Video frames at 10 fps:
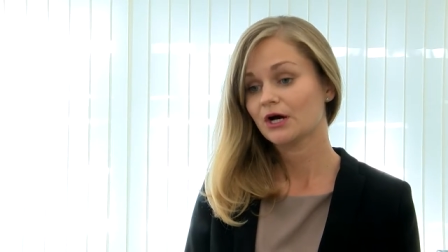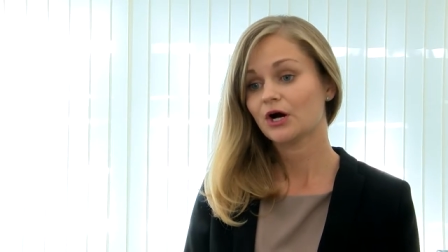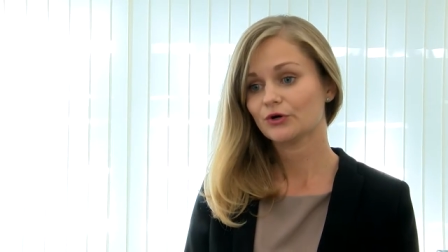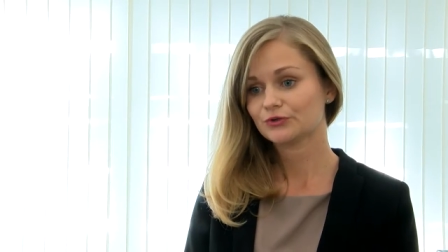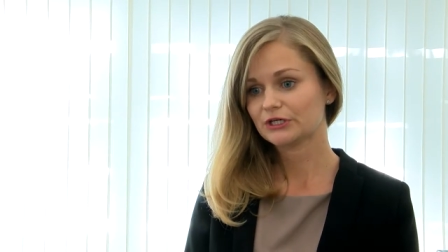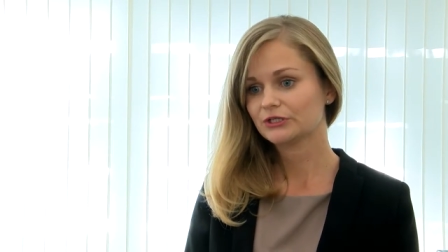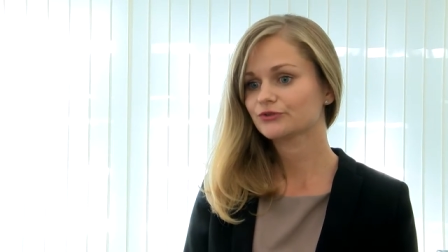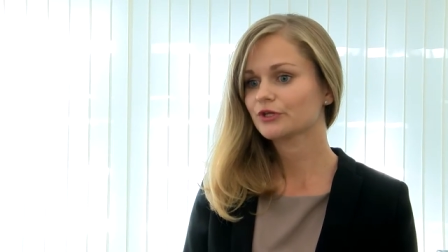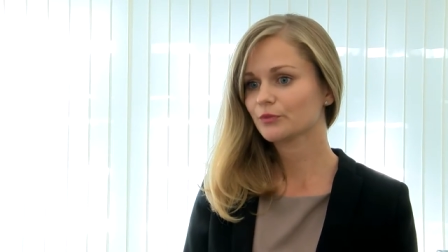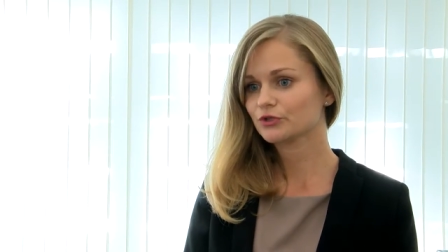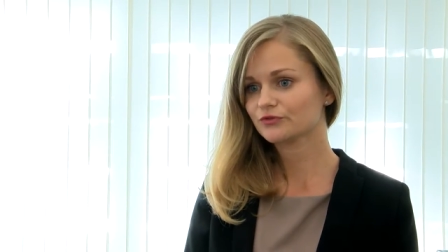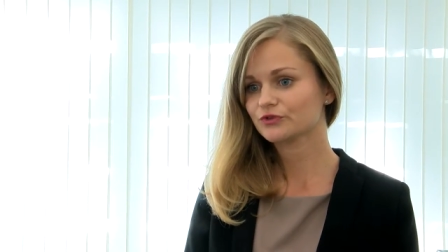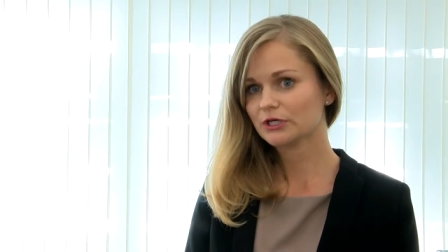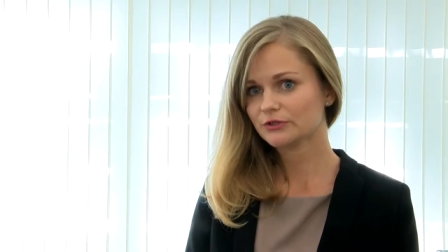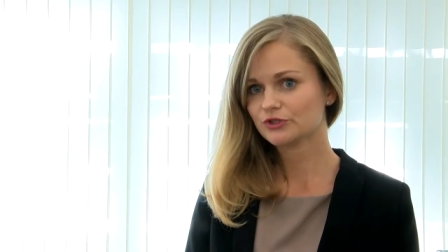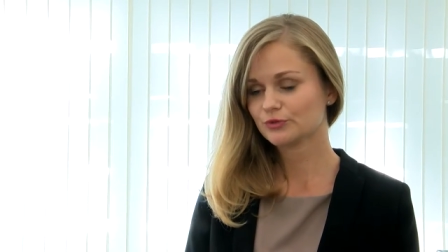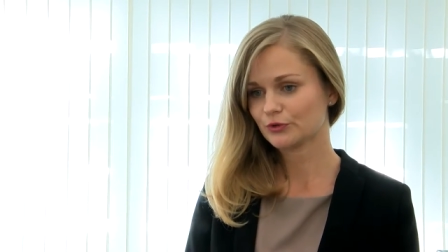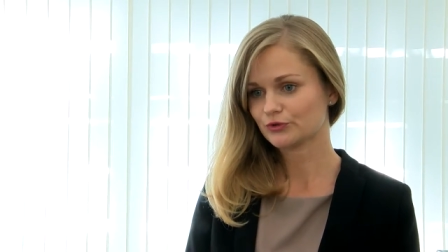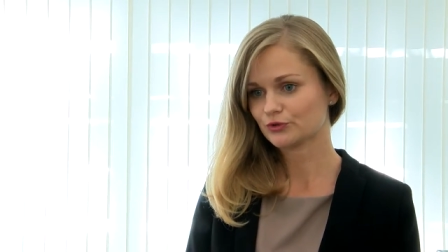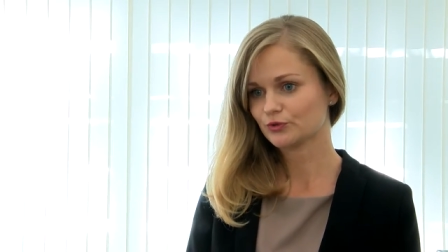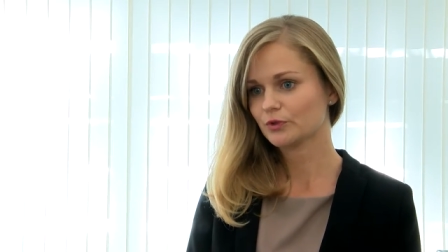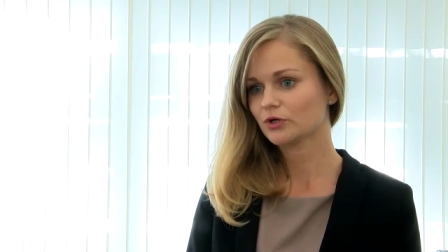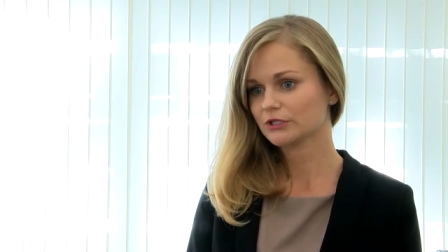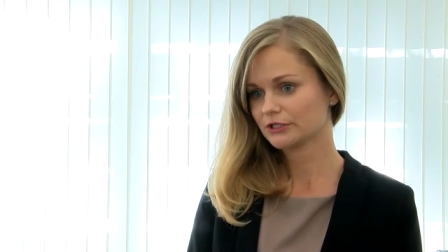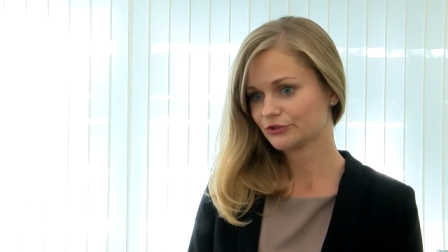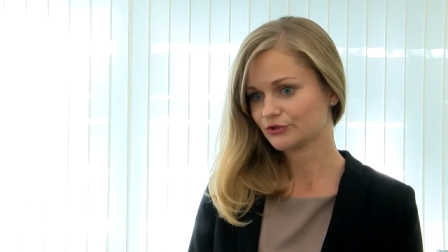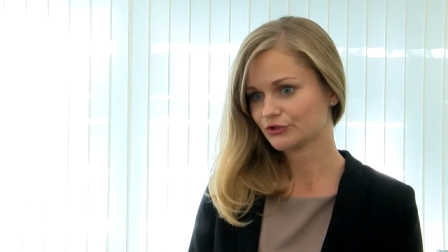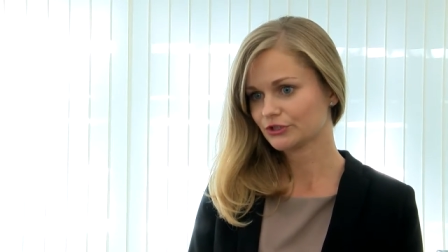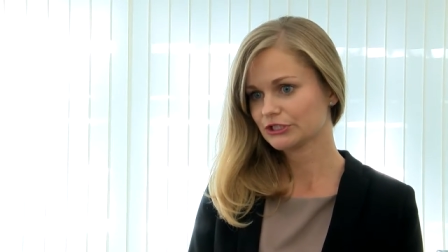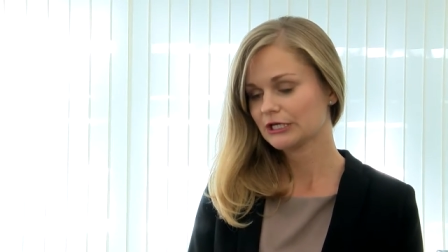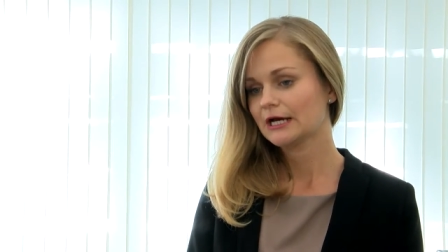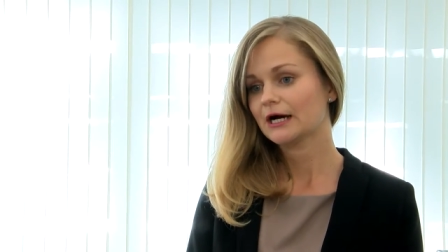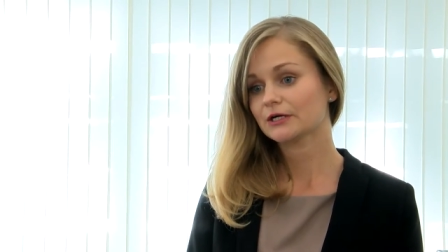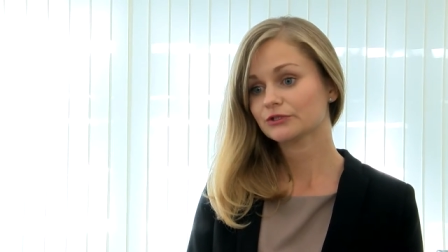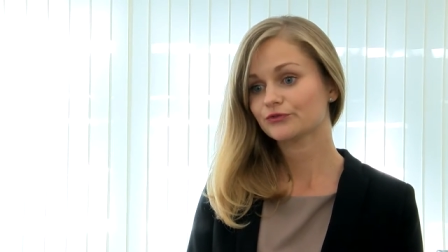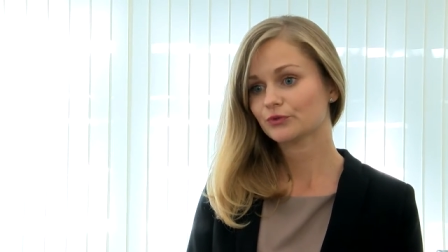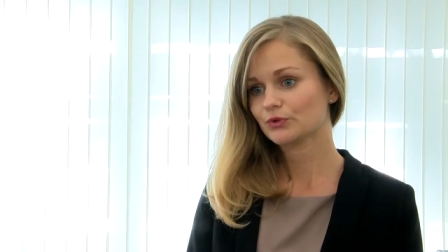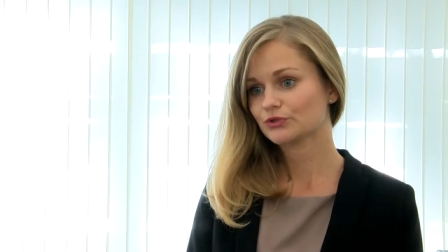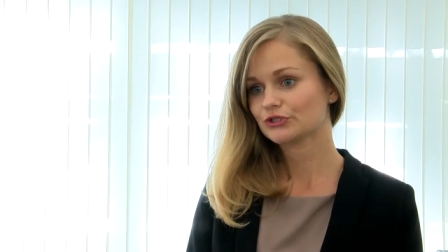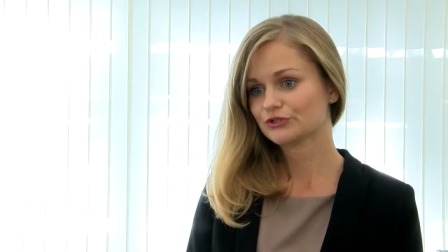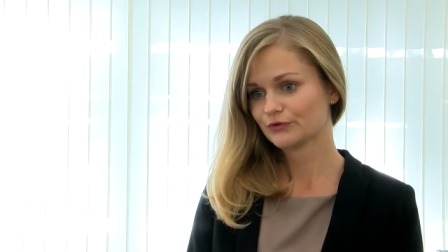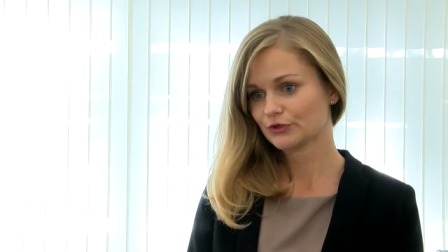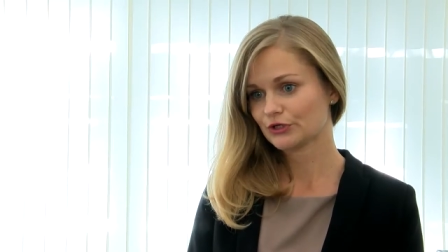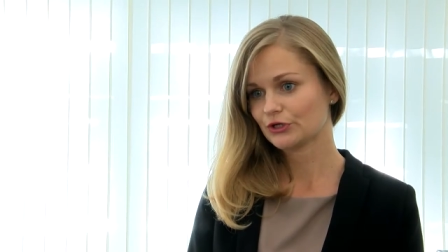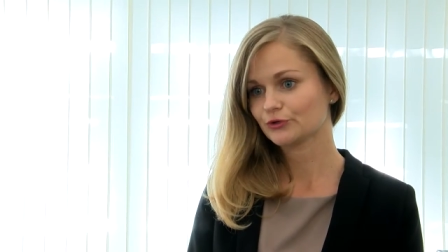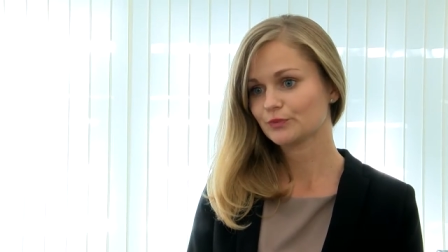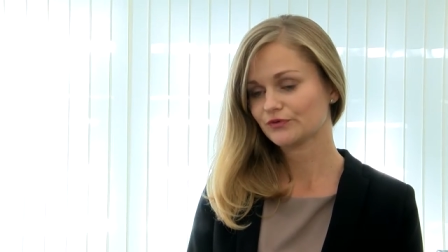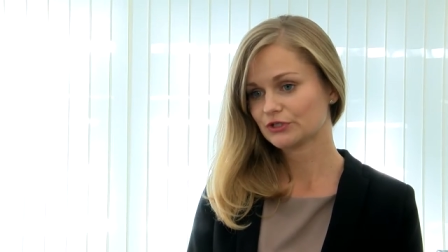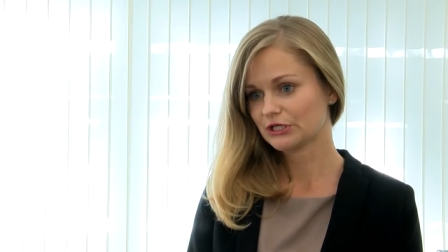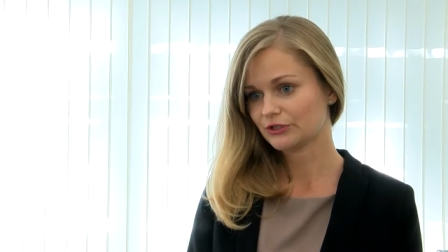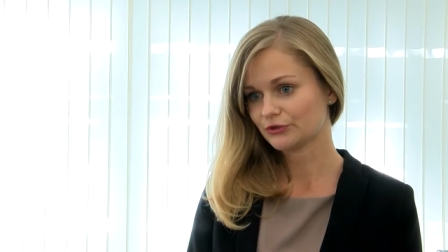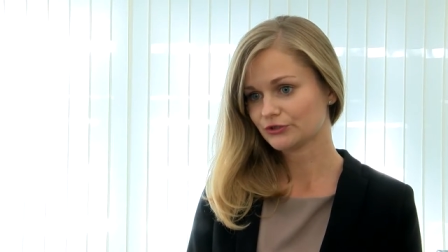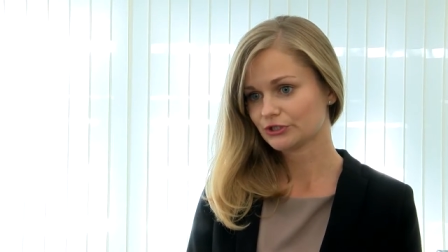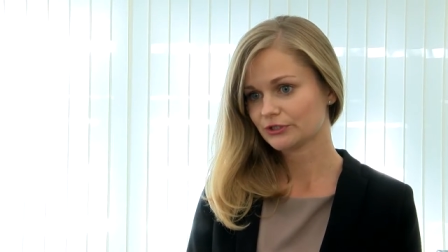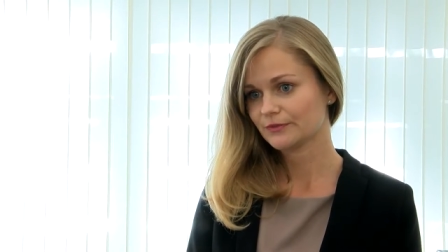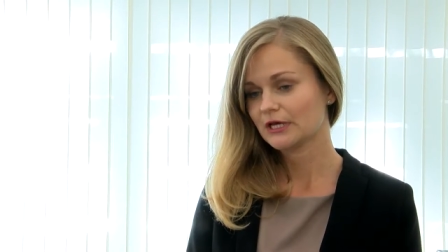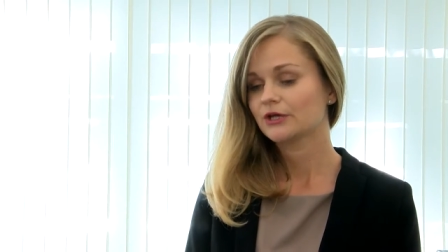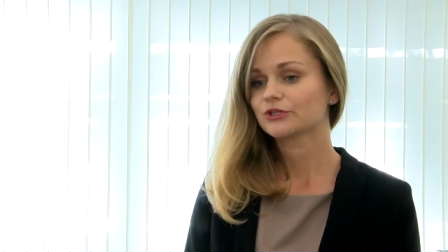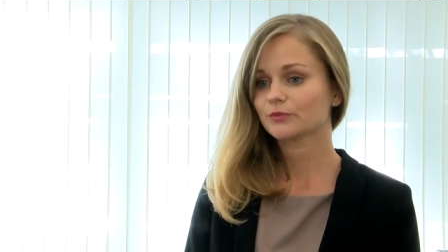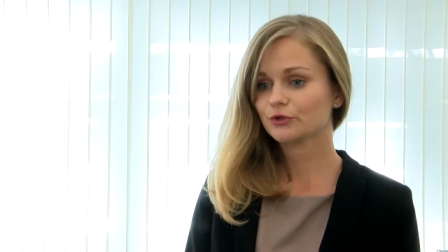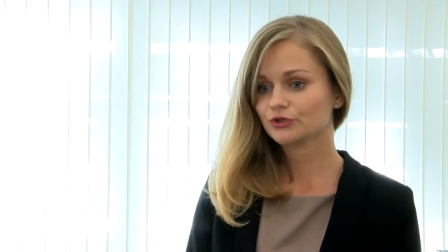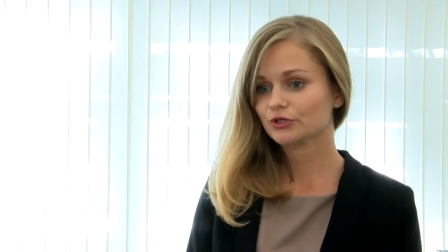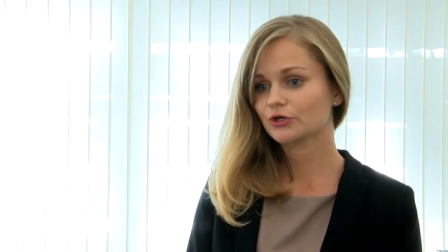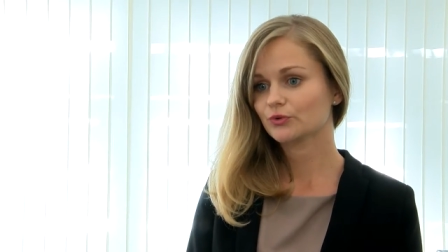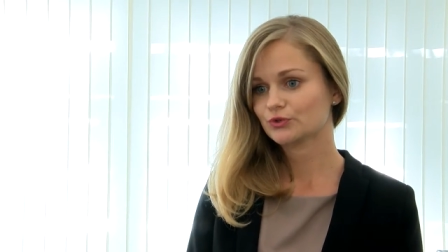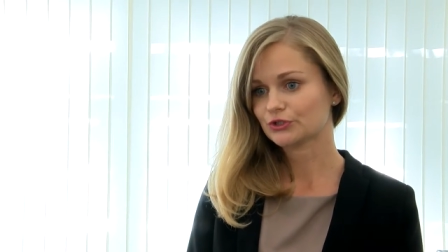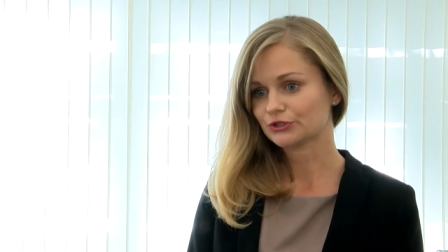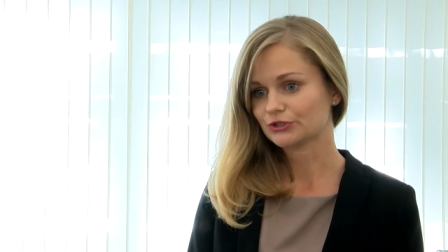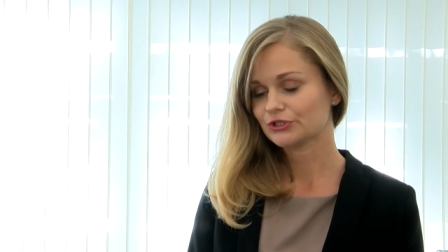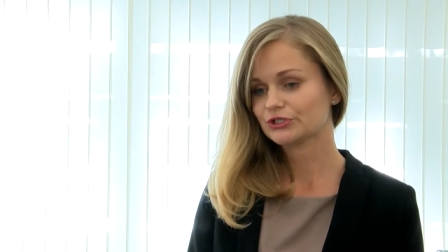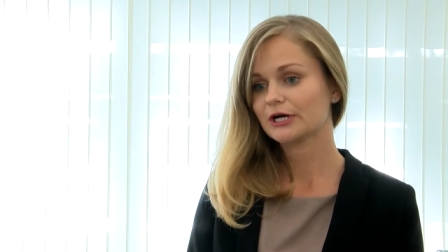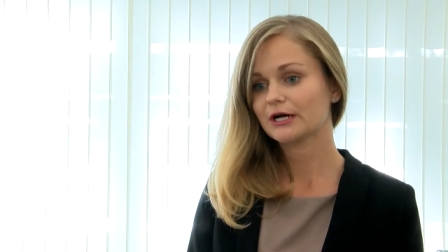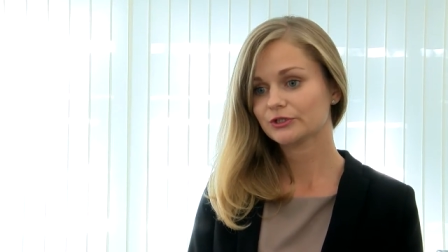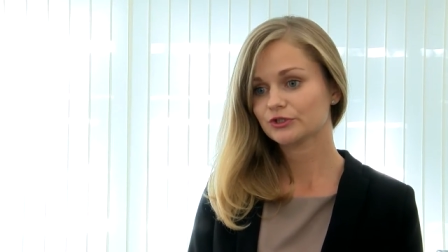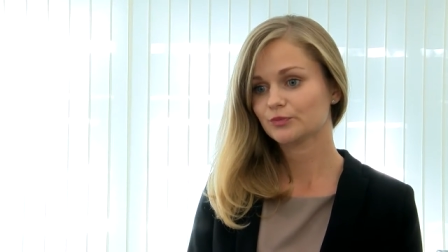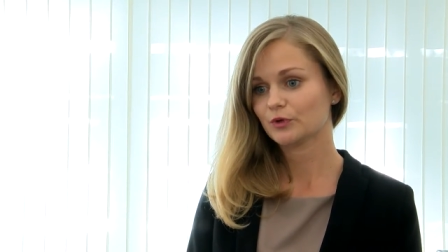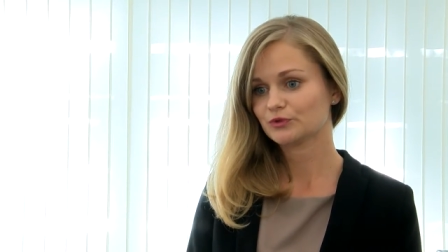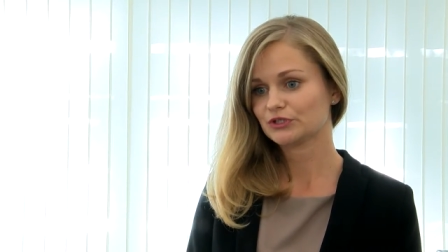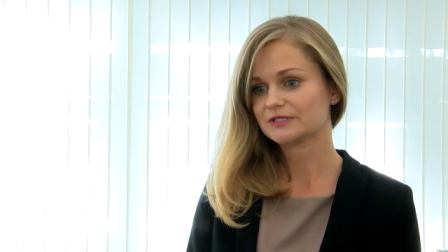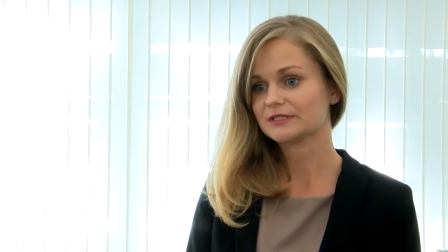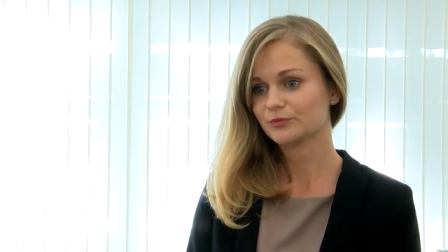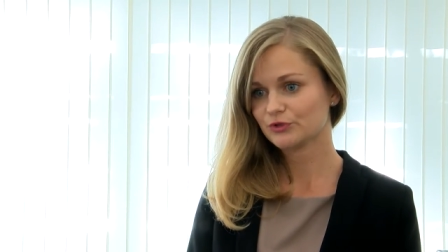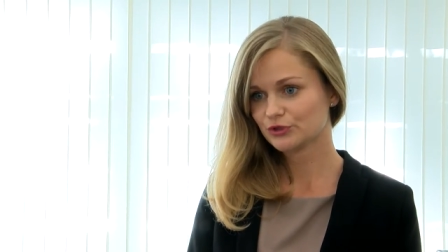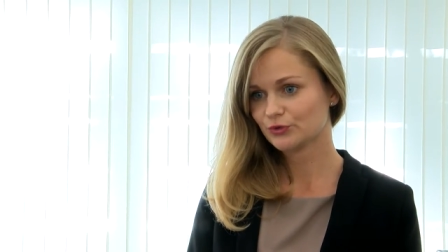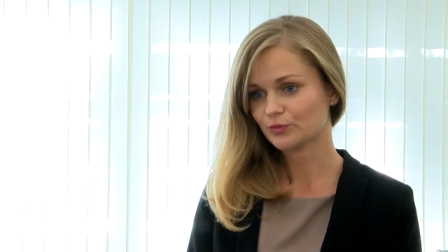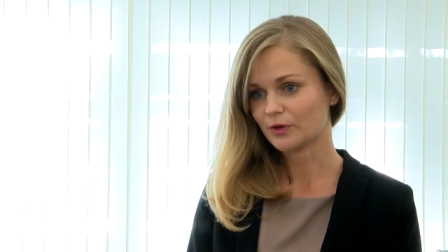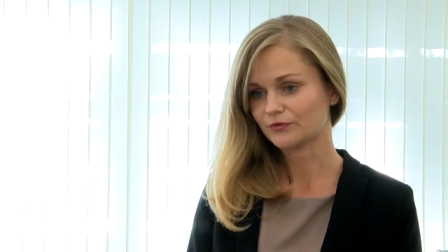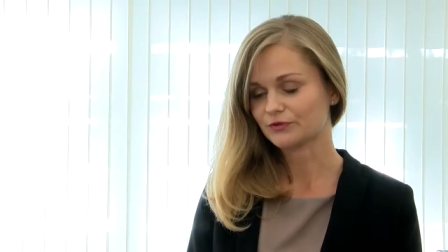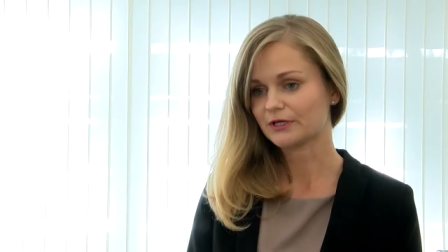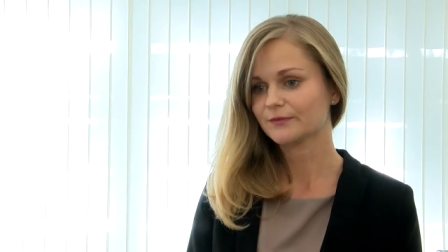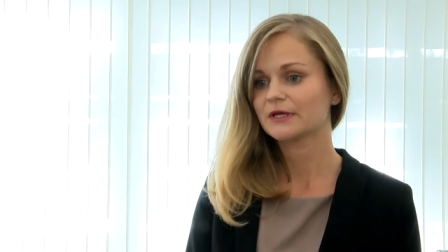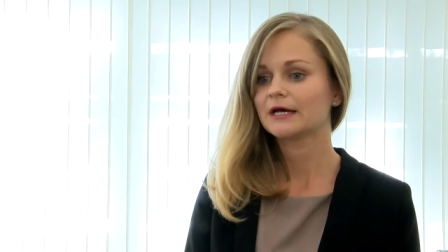Hotel nie może w żaden sposób ograniczyć ani wyłączyć swojej odpowiedzialności. Nie może tego uczynić ani poprzez zapisy umowne,